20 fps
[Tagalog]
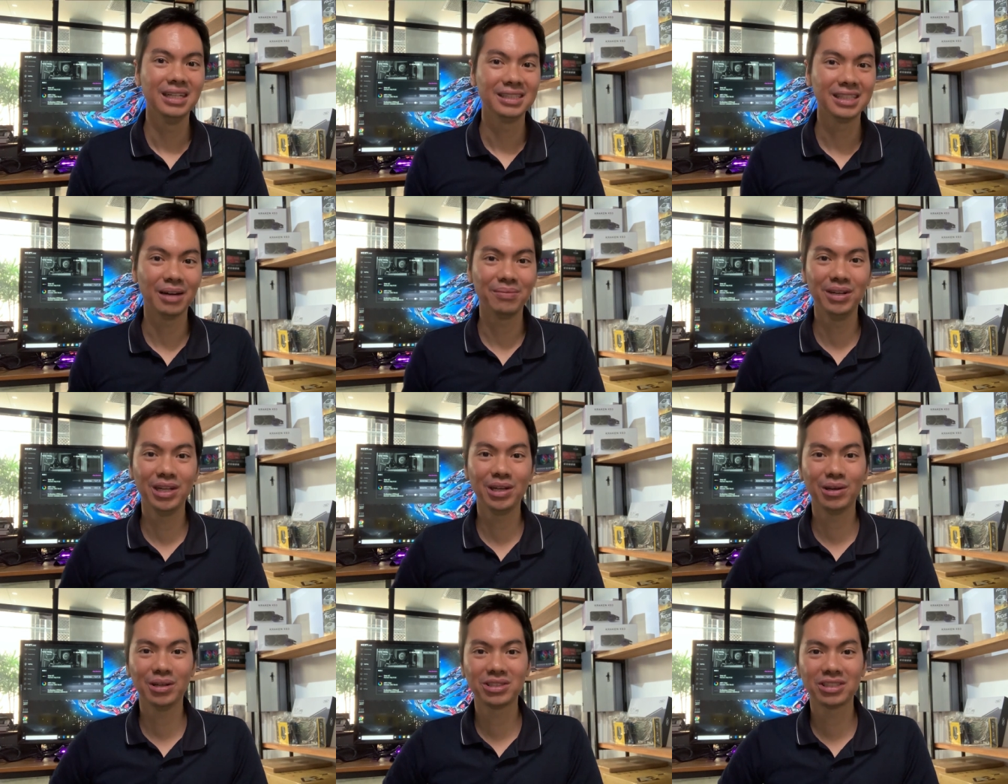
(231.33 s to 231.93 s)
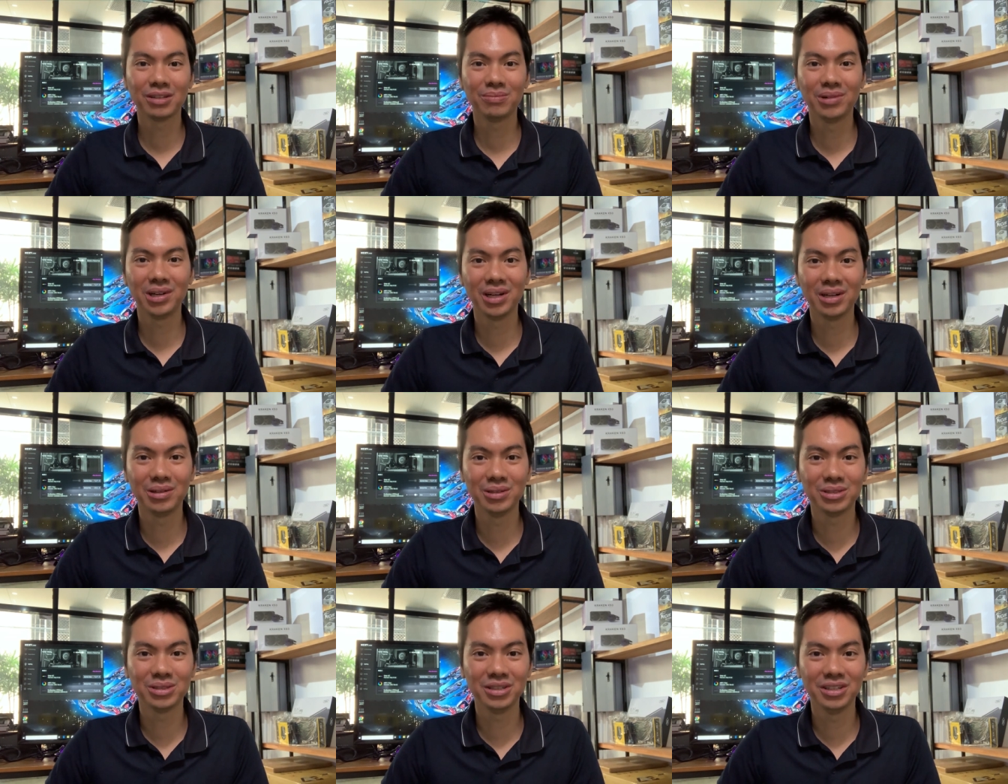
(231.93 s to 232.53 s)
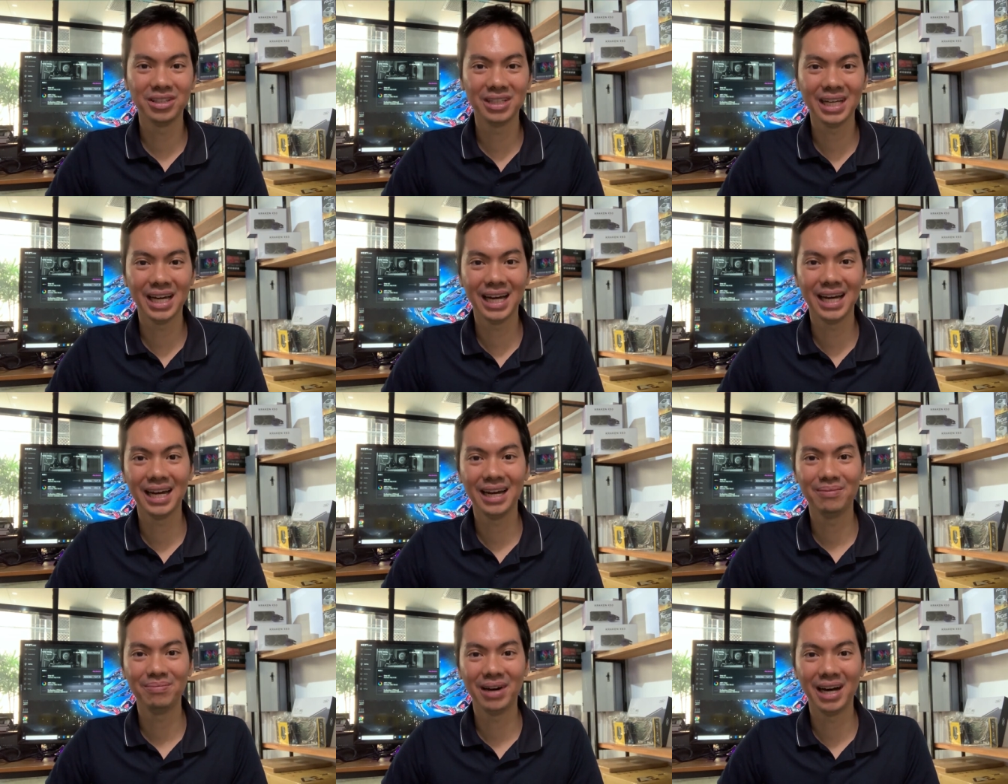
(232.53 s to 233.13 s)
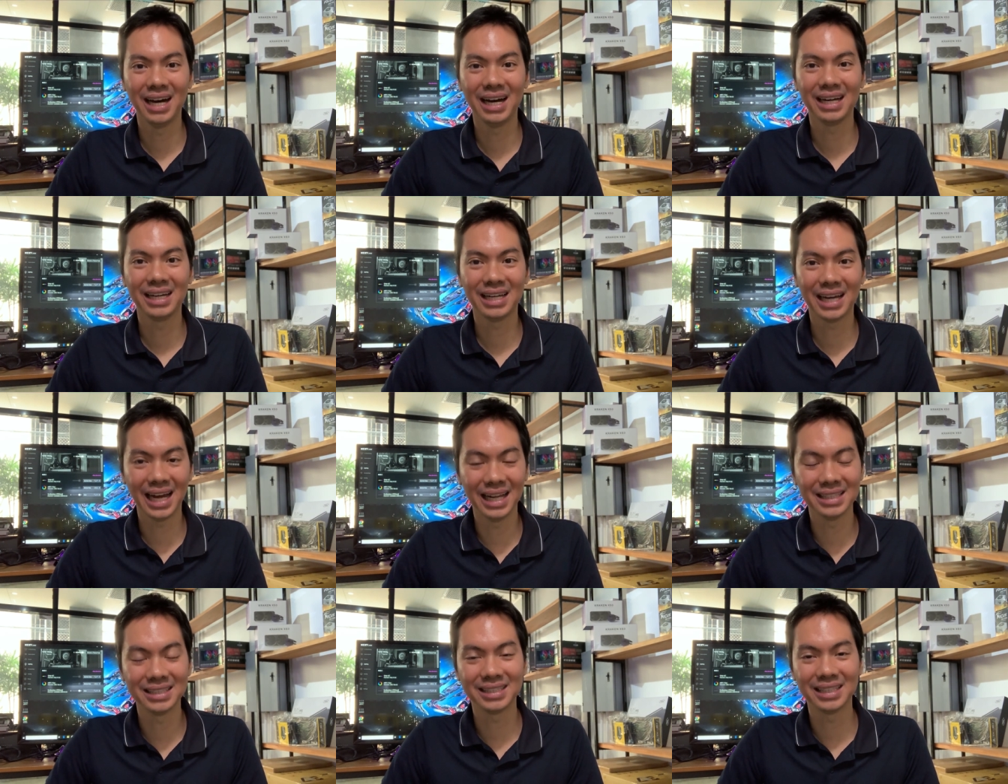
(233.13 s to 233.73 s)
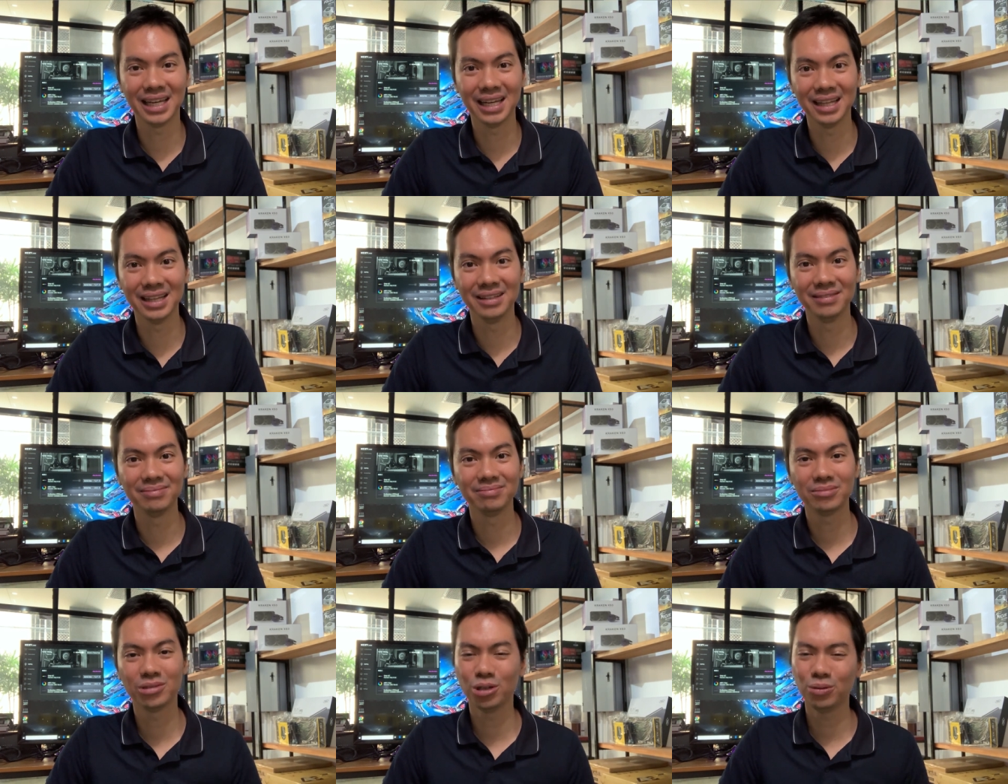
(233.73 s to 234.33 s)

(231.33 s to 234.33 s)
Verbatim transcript: sabi ni customer, gusto niya mag-cancel.